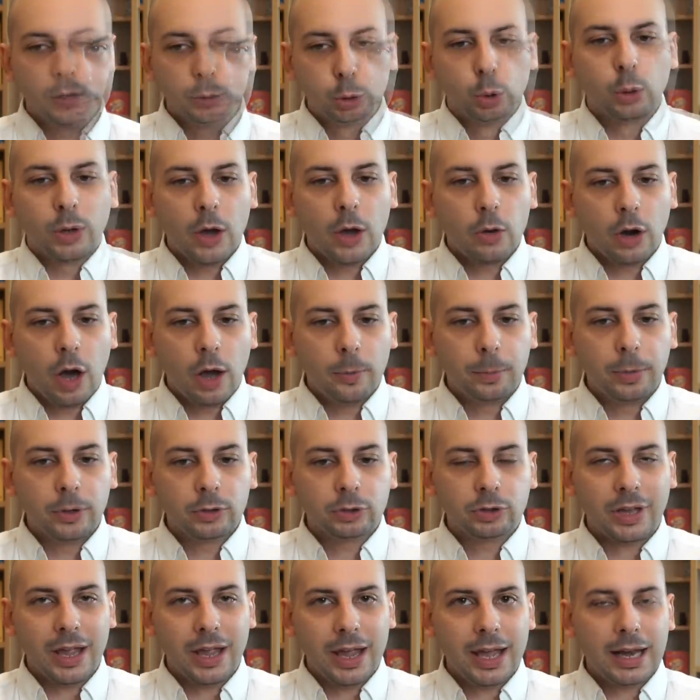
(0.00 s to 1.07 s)
Dura
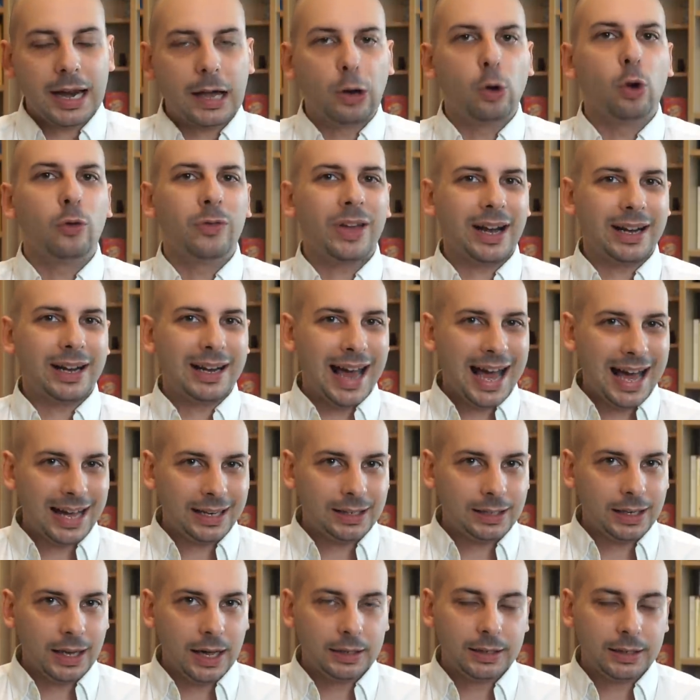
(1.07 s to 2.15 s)
Europos era
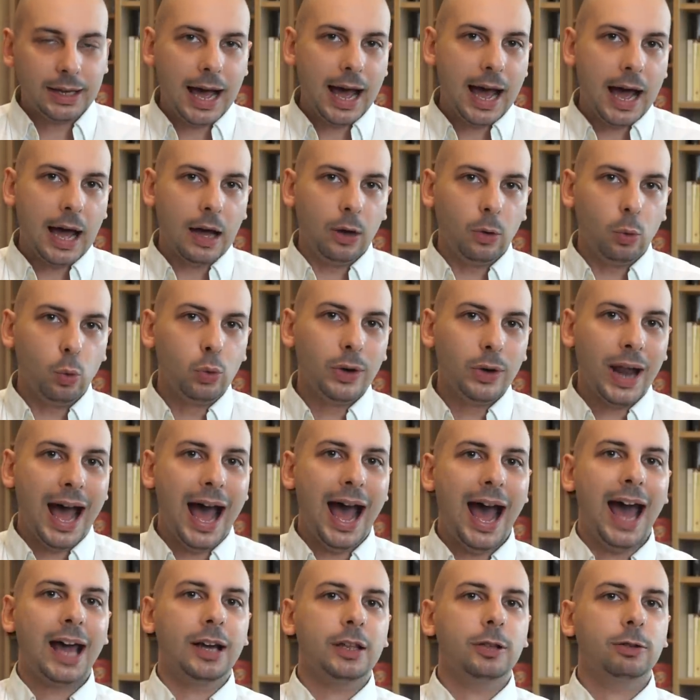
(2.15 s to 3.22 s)
governata da una
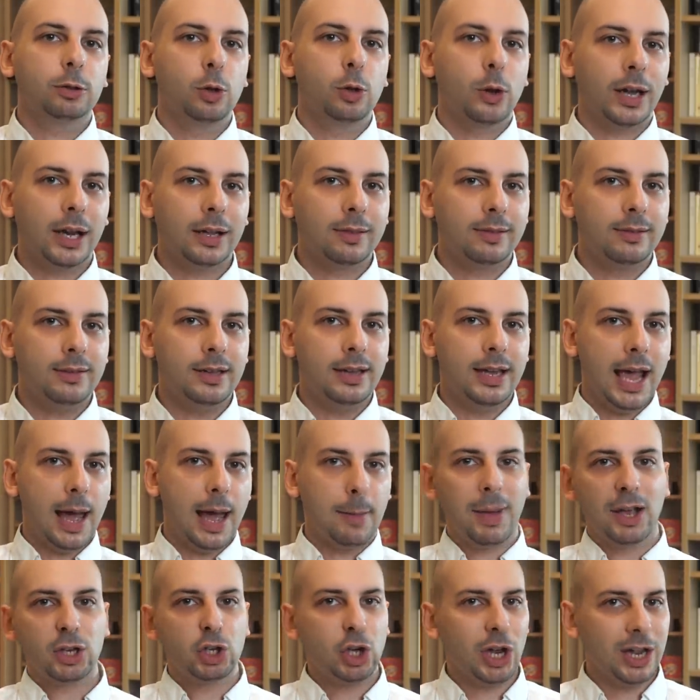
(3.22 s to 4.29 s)
aristocrazia
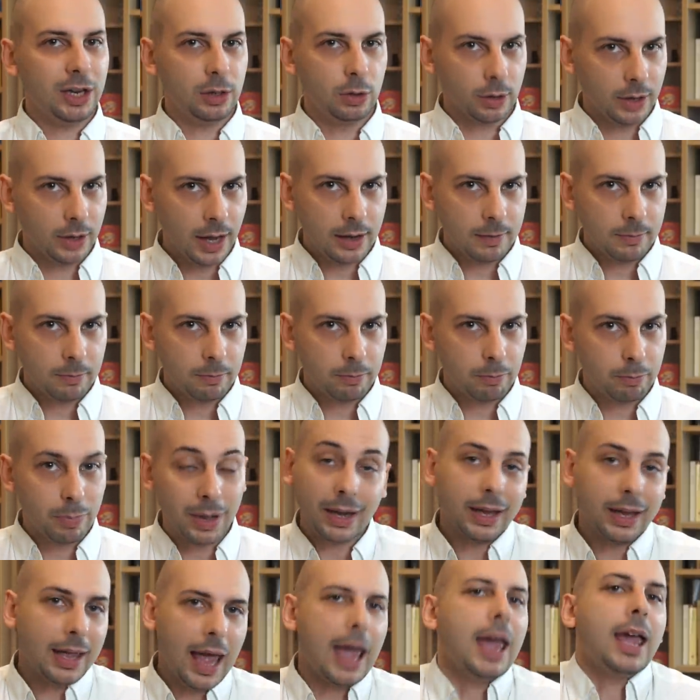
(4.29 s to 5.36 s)
macedone,
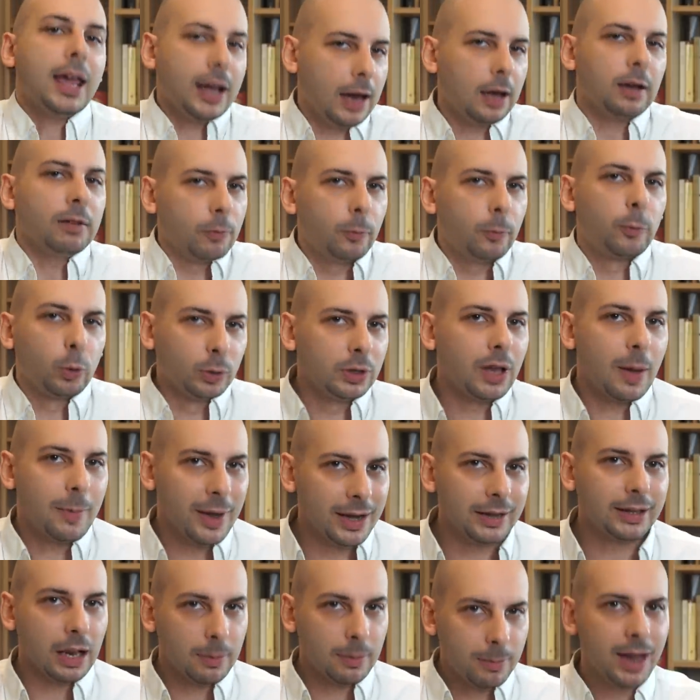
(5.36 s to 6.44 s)
perché era
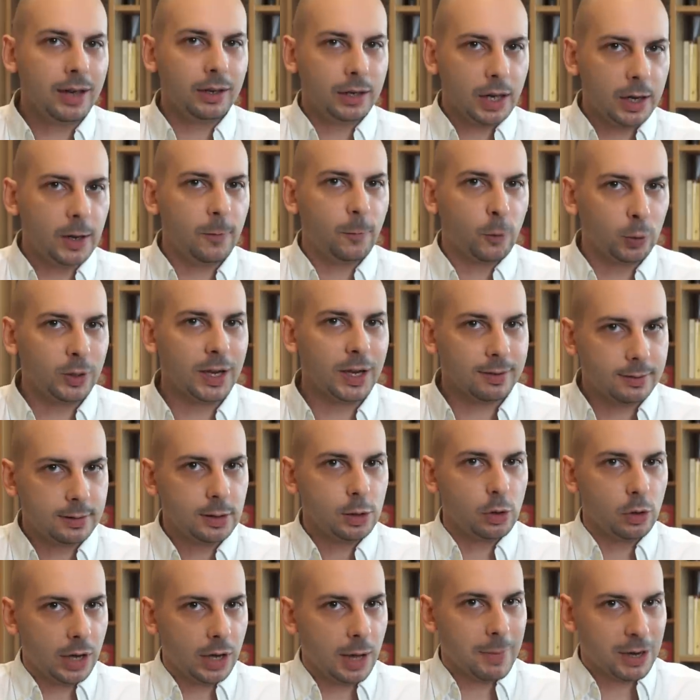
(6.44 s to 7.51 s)
fondamentalmente di
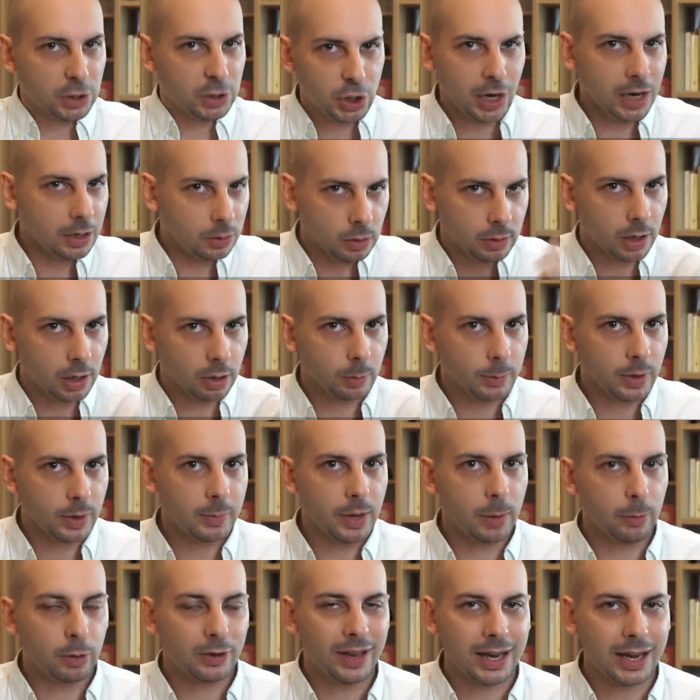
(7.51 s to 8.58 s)
fondazione macedone, come
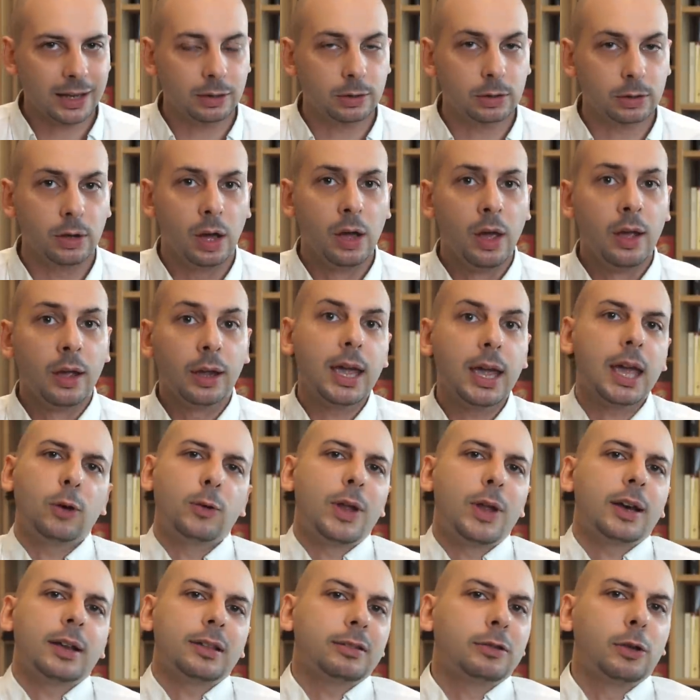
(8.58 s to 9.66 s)
abbiamo detto, che era
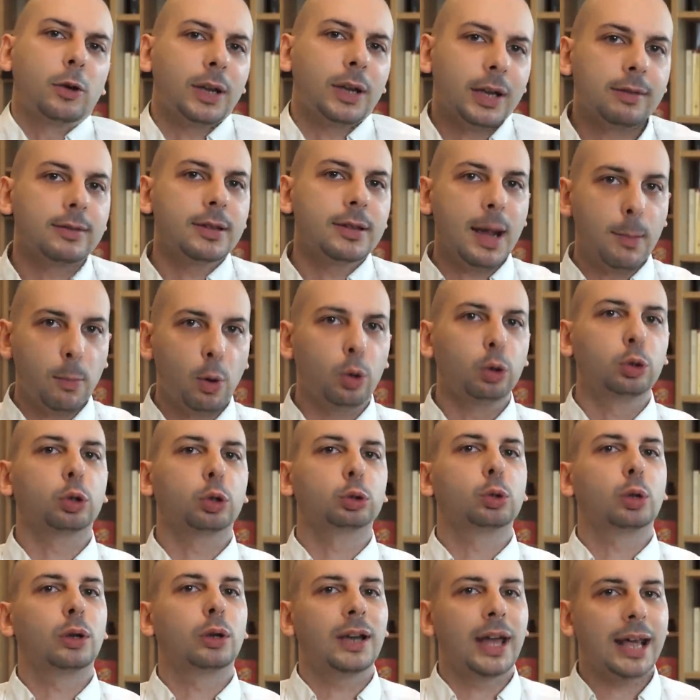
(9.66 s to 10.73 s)
un'aristocrazia molto
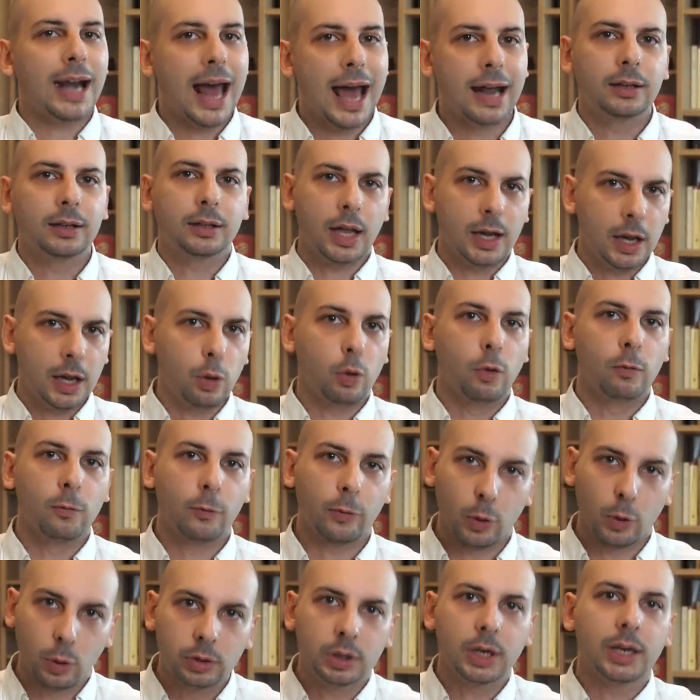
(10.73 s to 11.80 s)
tollerante nei
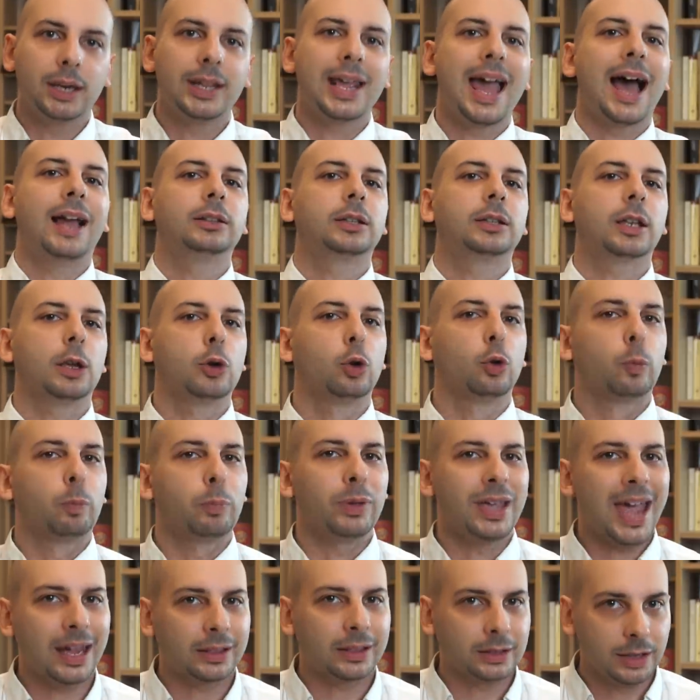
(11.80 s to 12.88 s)
confronti di altri
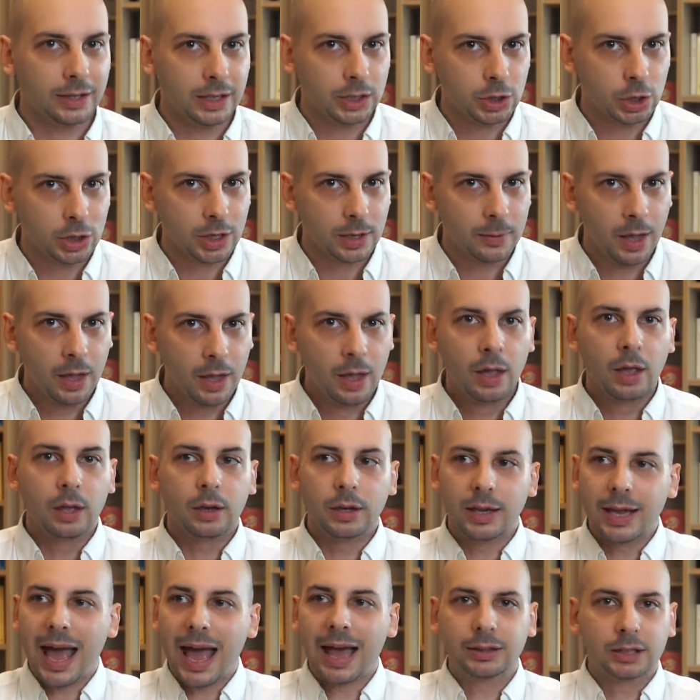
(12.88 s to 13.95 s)
gruppi etnici,
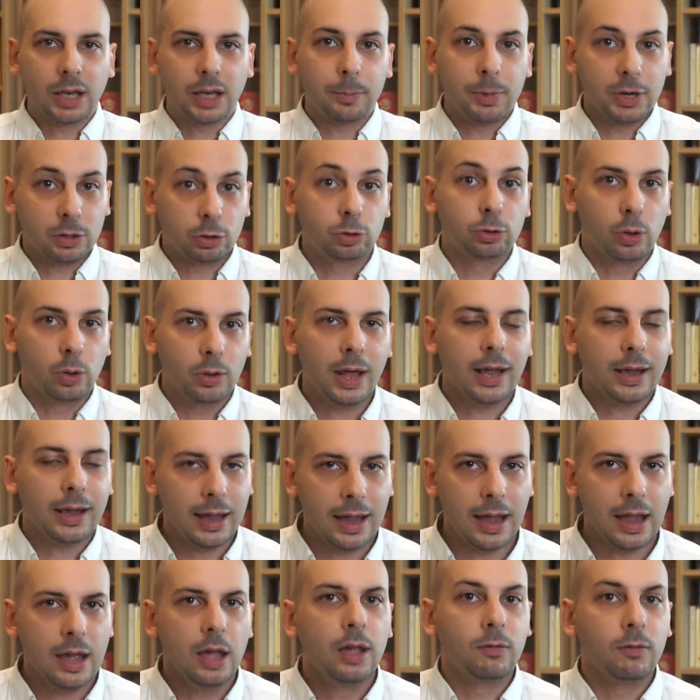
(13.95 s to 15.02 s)
di altre persone
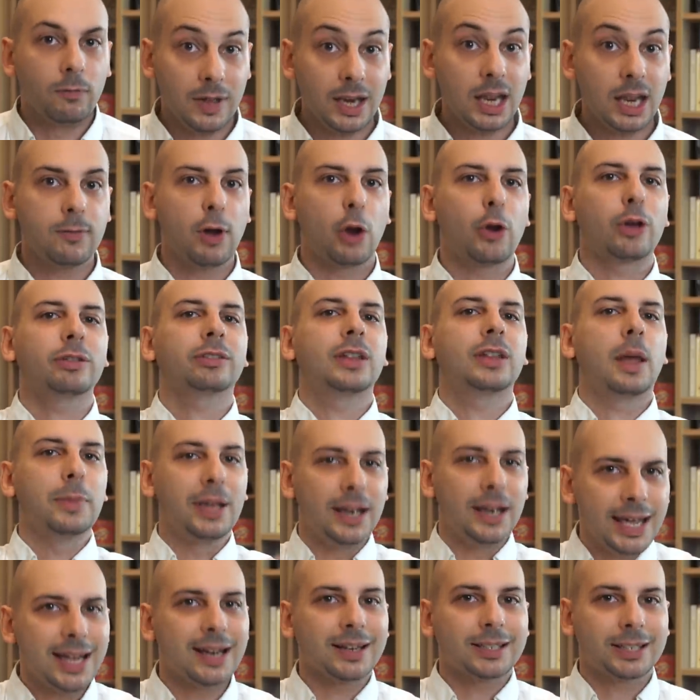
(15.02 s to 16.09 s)
che venivano a
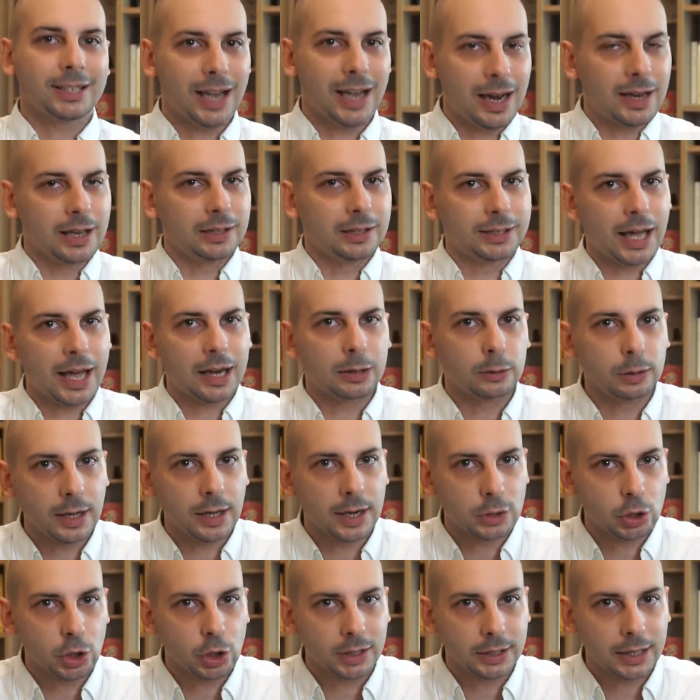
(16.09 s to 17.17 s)
stabilirsi all'interno della
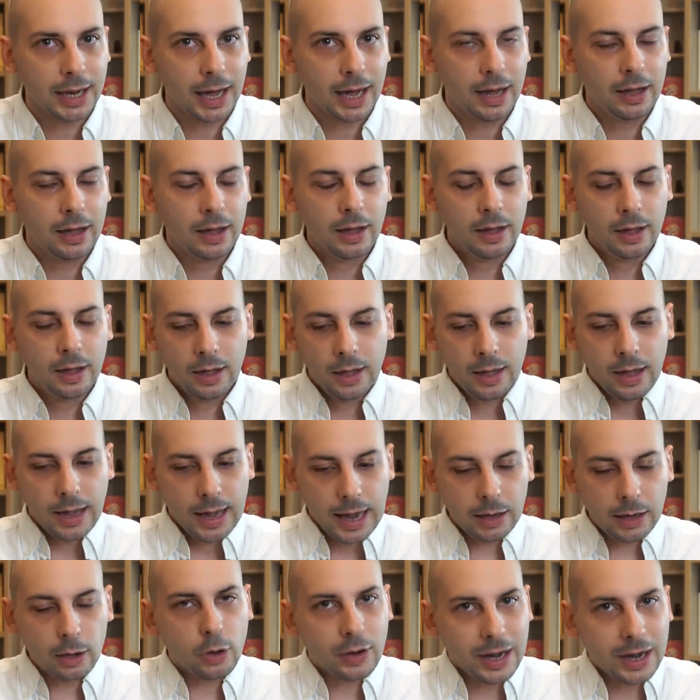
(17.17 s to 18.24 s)
città. E
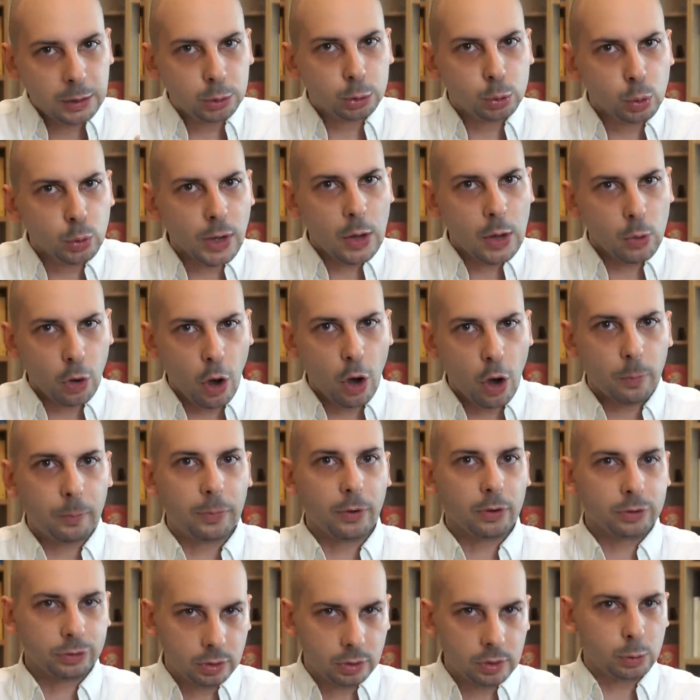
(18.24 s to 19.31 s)
allora in Dura
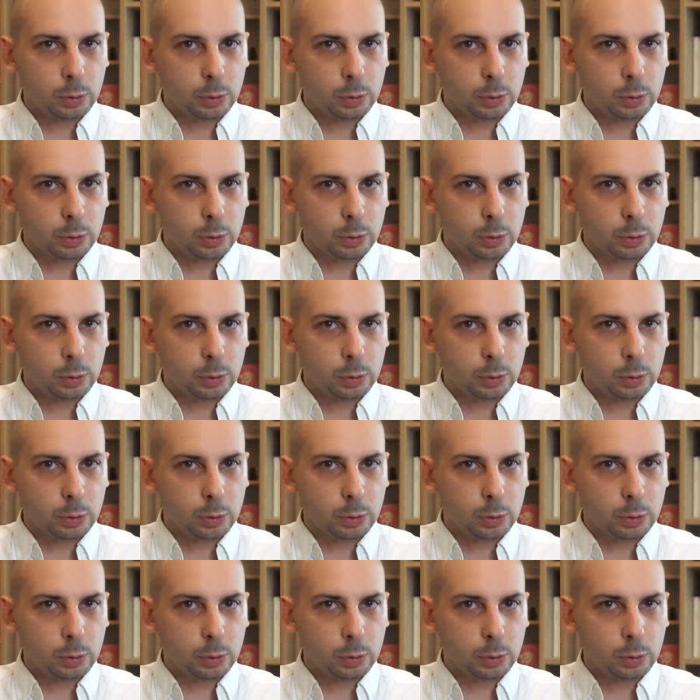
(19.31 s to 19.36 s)
Europos,